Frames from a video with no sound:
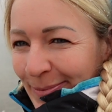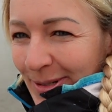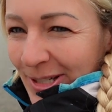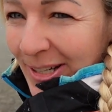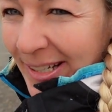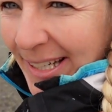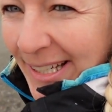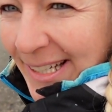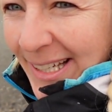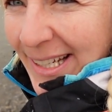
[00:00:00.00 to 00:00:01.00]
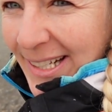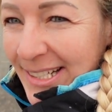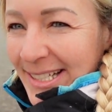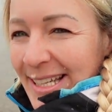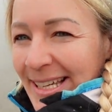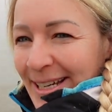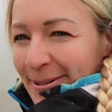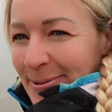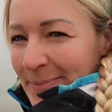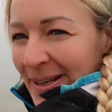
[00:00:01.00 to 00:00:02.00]
Ich bin schon in
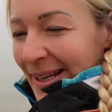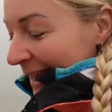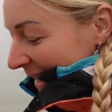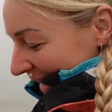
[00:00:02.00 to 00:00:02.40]
Ski-Equipment.